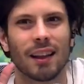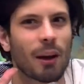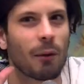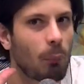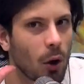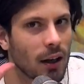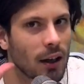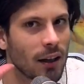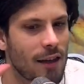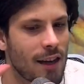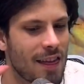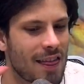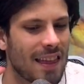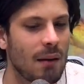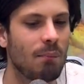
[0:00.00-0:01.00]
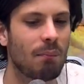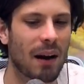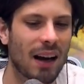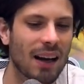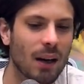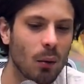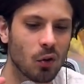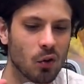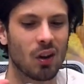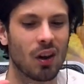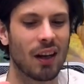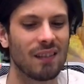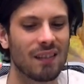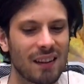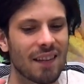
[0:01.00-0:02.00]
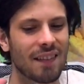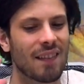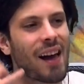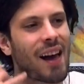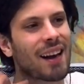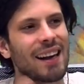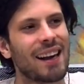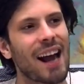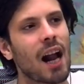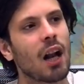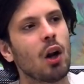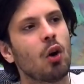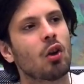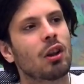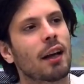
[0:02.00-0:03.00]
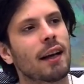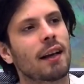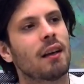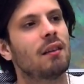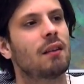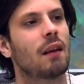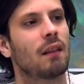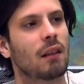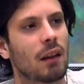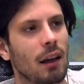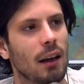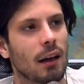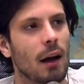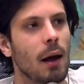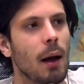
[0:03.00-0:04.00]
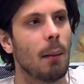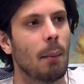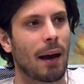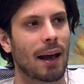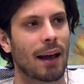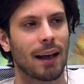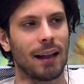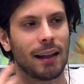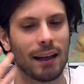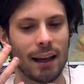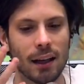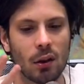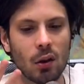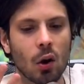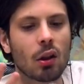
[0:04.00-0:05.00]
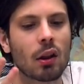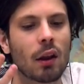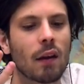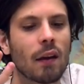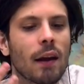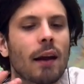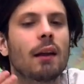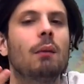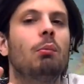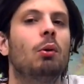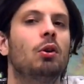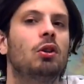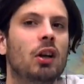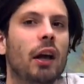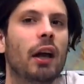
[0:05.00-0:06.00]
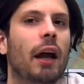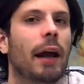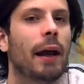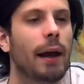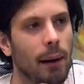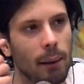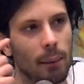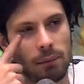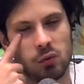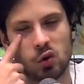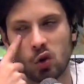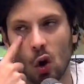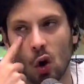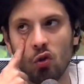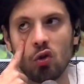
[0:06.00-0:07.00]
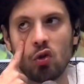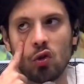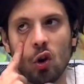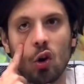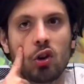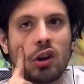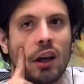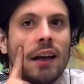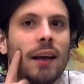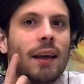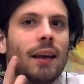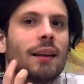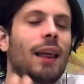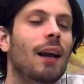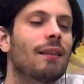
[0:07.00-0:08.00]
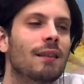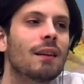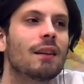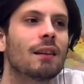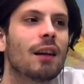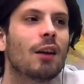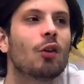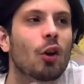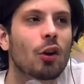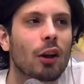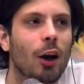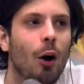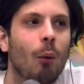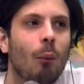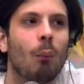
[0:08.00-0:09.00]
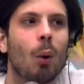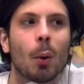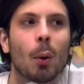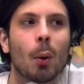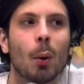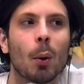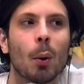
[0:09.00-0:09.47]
te ponen ese theme para que vos entiendas que algo tenés que sentir. para que el director te diga tipo, che, sonso, tenés que estar sintiéndote conmovido